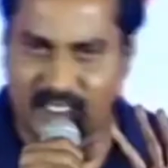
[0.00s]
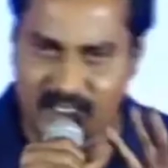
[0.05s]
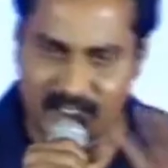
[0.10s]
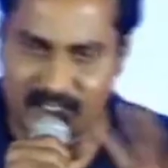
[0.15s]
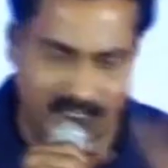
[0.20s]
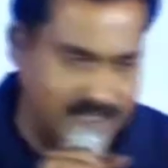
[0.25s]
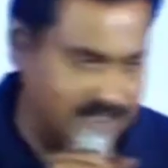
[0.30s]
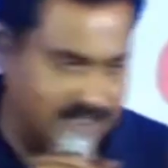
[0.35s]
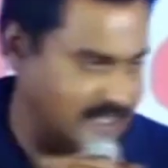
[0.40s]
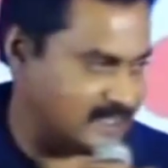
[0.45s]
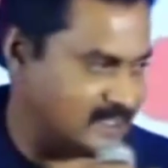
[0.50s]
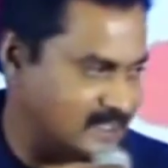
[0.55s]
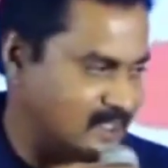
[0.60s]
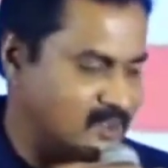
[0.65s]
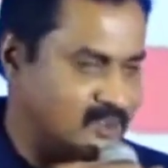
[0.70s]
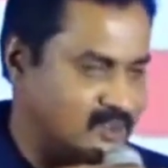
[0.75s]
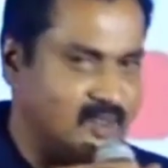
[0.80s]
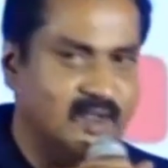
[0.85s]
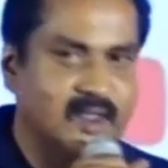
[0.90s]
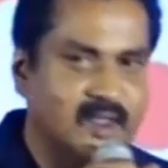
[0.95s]
కెరీర్ ఎంజాయ్
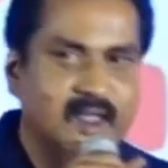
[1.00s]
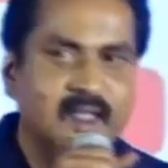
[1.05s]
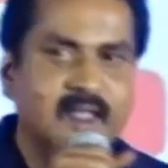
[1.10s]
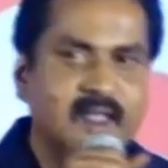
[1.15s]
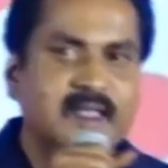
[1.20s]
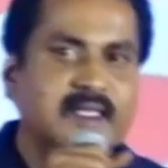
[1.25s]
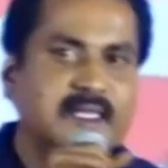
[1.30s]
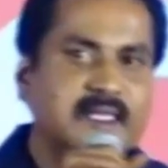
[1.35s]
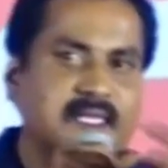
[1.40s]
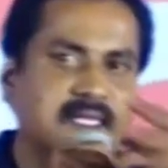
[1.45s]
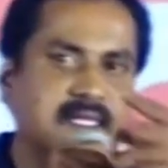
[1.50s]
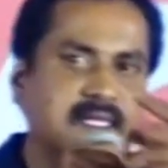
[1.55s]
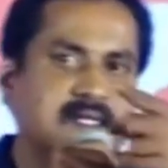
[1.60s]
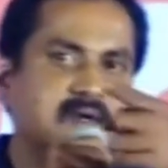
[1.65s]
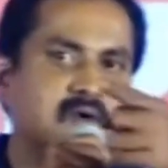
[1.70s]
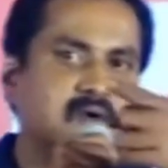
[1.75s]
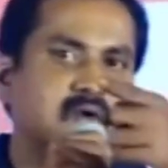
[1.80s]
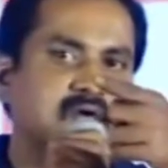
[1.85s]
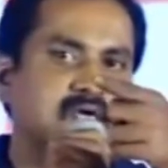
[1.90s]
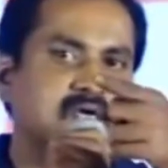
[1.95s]
చేయొద్దు ఈ
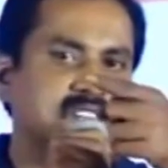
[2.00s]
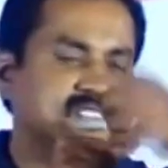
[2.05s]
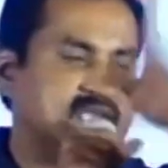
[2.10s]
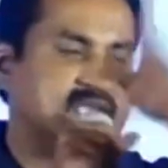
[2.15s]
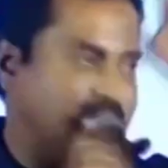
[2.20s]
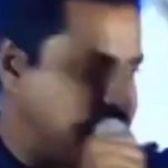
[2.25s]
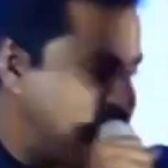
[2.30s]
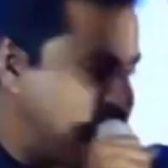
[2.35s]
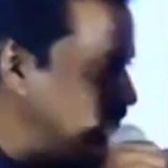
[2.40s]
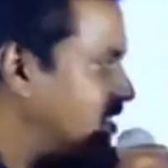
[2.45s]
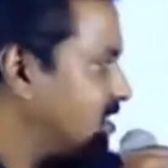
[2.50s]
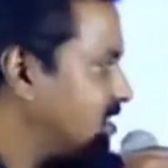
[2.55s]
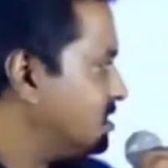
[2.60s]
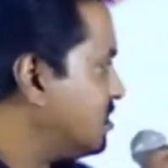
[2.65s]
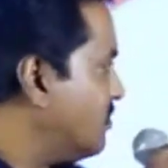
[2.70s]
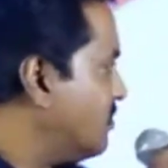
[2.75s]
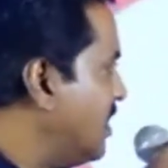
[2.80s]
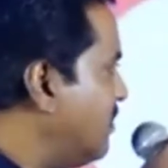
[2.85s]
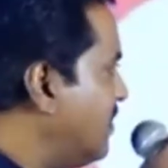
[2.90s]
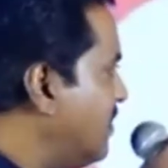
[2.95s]
రోడ్డు దాటిన
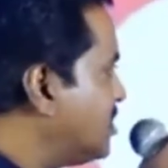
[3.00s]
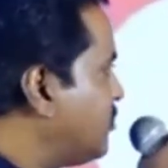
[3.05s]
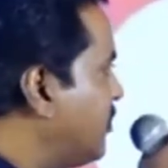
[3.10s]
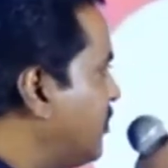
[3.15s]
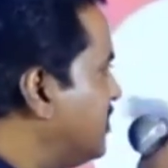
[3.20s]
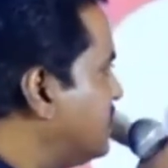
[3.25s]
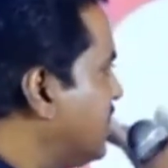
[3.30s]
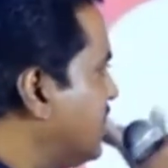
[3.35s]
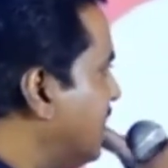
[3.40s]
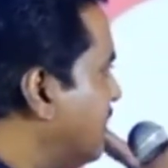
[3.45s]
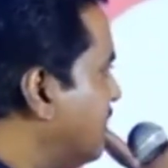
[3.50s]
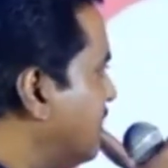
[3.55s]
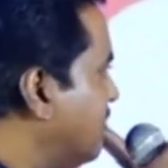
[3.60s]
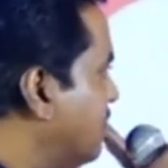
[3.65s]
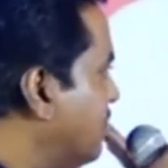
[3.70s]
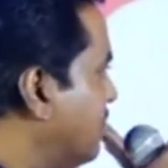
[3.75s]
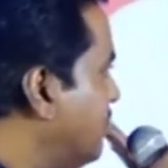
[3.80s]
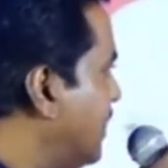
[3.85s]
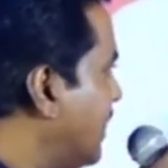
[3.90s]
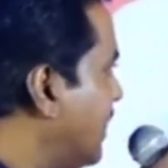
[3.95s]
తర్వాత మళ్ళీ మర్చిపో అంతే
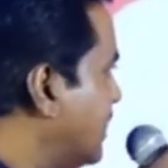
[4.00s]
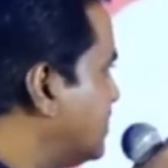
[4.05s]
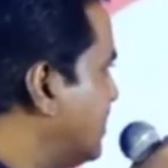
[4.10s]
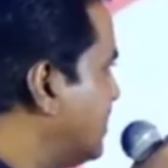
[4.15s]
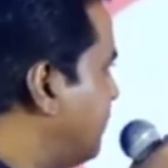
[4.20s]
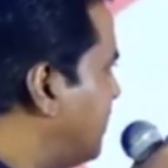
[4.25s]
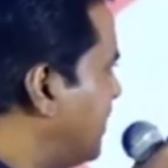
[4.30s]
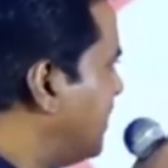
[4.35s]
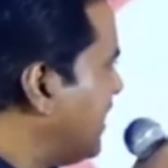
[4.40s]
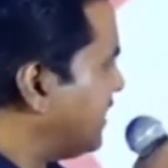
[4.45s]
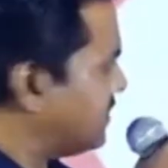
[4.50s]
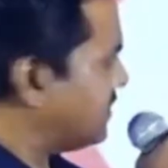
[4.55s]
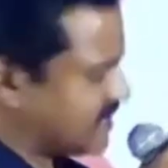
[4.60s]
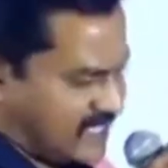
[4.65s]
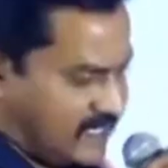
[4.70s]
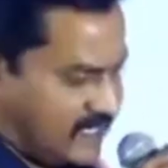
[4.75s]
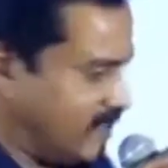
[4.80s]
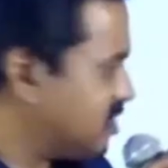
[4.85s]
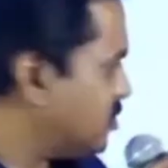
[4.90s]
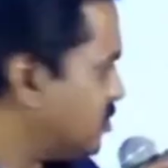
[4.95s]
ఇక్కడ చెప్పిన
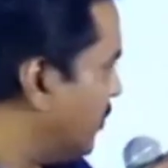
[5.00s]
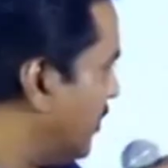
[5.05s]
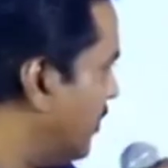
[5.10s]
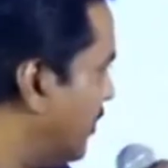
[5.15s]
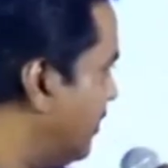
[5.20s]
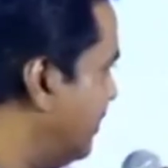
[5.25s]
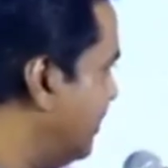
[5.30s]
అందరికీ మర్చిపో